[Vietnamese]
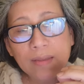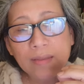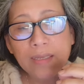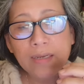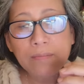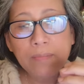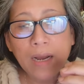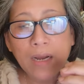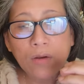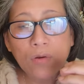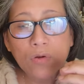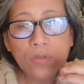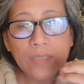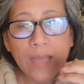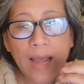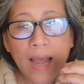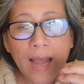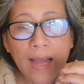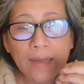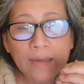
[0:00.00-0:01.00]
nhưng mà cô
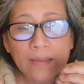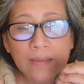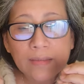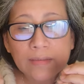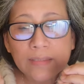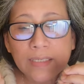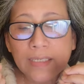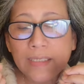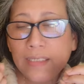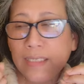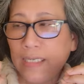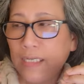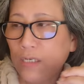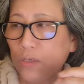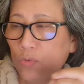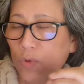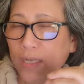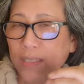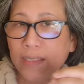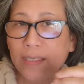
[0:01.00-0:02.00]
ta chỉ
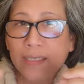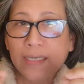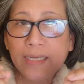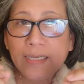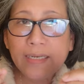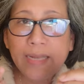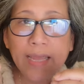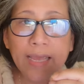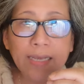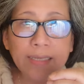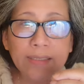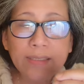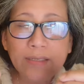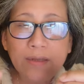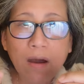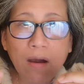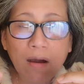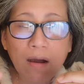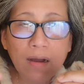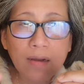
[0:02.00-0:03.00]
nhìn qua những cái nét gì
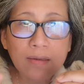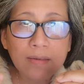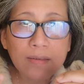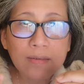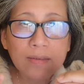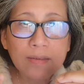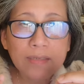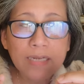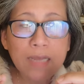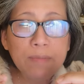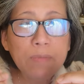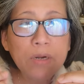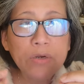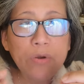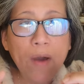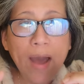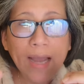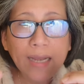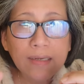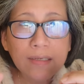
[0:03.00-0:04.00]
đó để mà
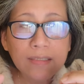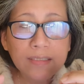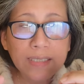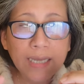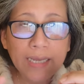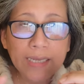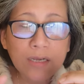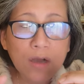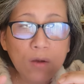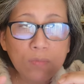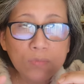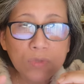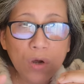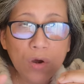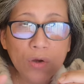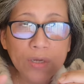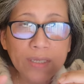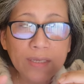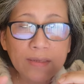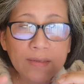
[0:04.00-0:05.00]
đoán người hay không
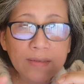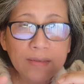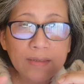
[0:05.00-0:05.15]
thôi